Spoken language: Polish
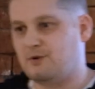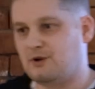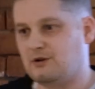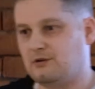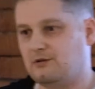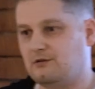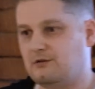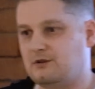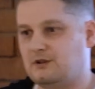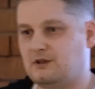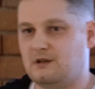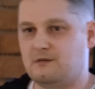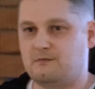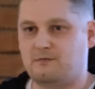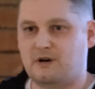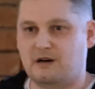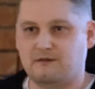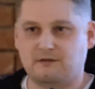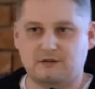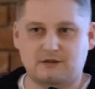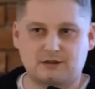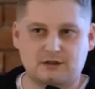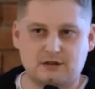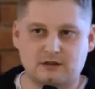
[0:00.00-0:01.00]
produkty,
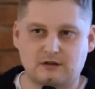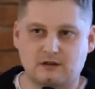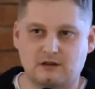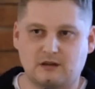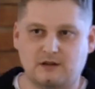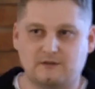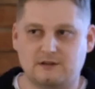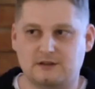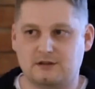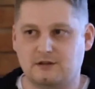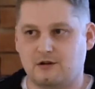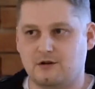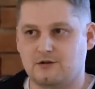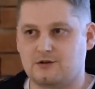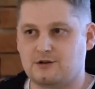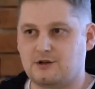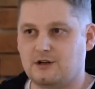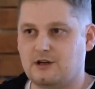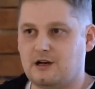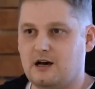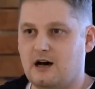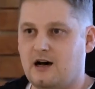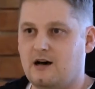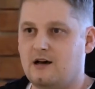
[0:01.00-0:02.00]
bawić się, dodawać do
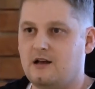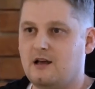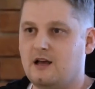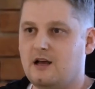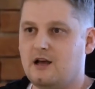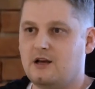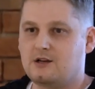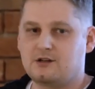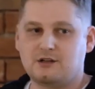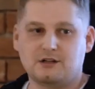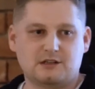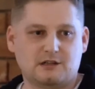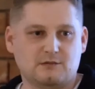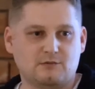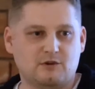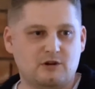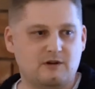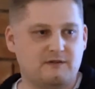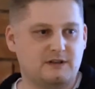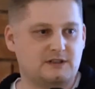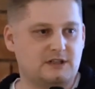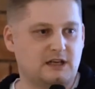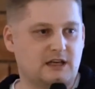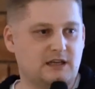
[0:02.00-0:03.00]
koszyka, czyli
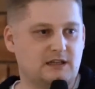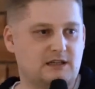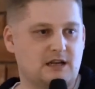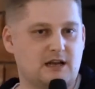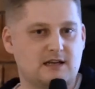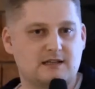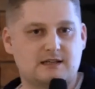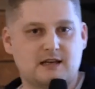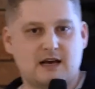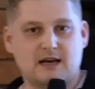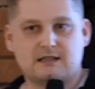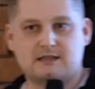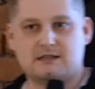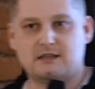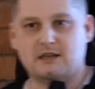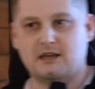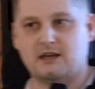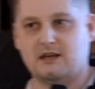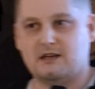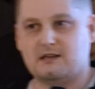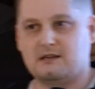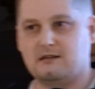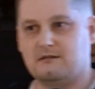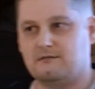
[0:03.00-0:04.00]
symulować takie
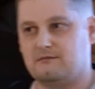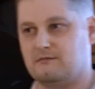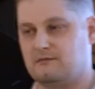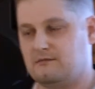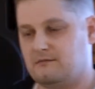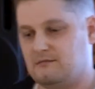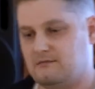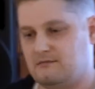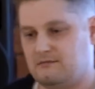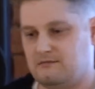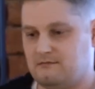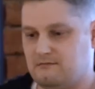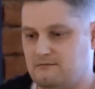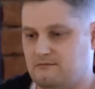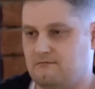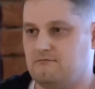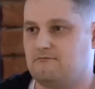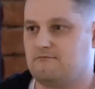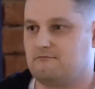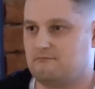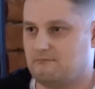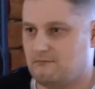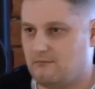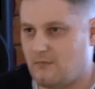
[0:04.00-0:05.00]
transakcje. Mm,
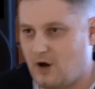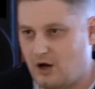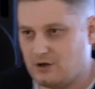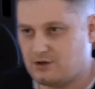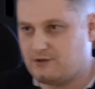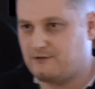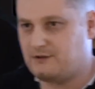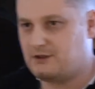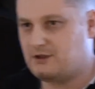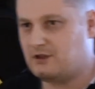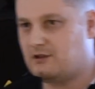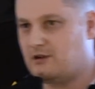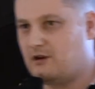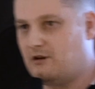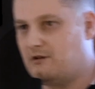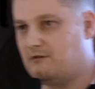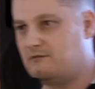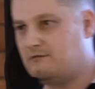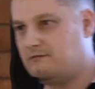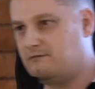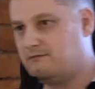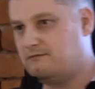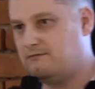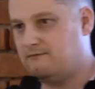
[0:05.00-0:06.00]
oczywiście
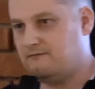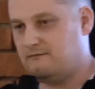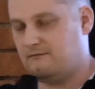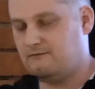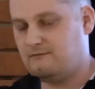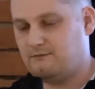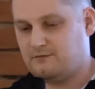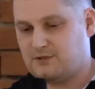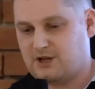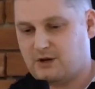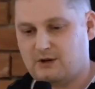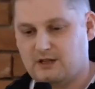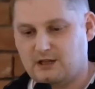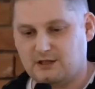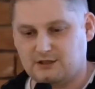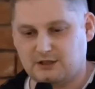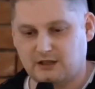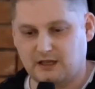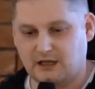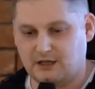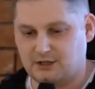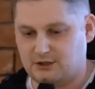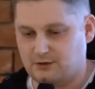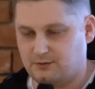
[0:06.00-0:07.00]
to przekłada
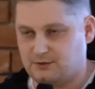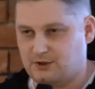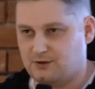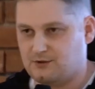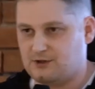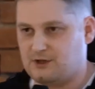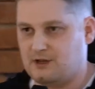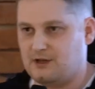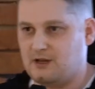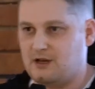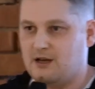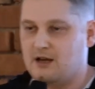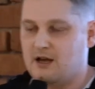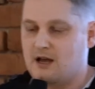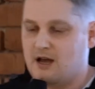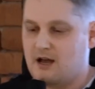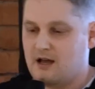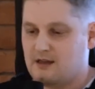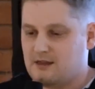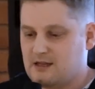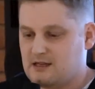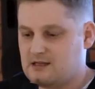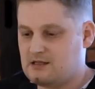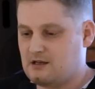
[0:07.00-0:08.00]
się na jakieś obciążenie
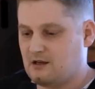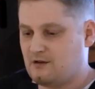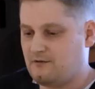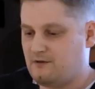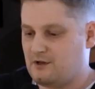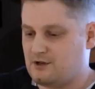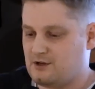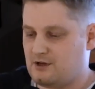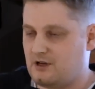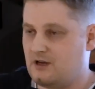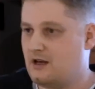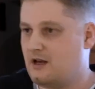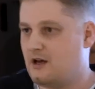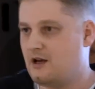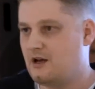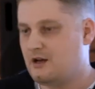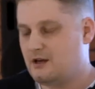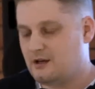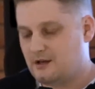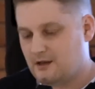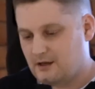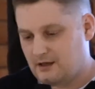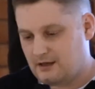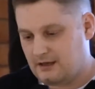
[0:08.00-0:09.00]
na serwerze.
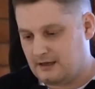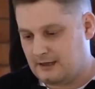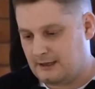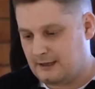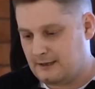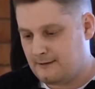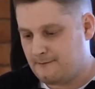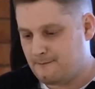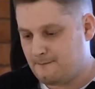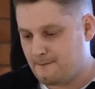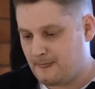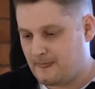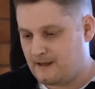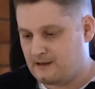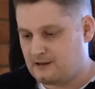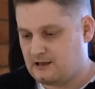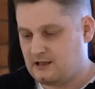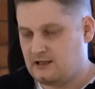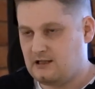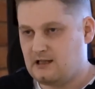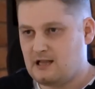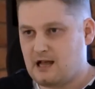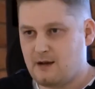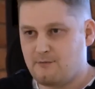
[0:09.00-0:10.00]
Y,
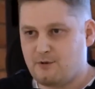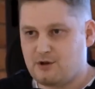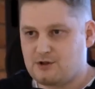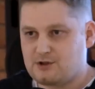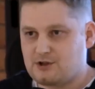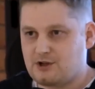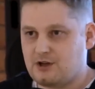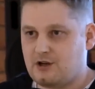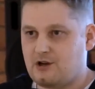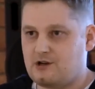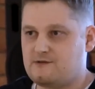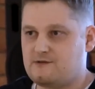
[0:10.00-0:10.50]
dla prostszych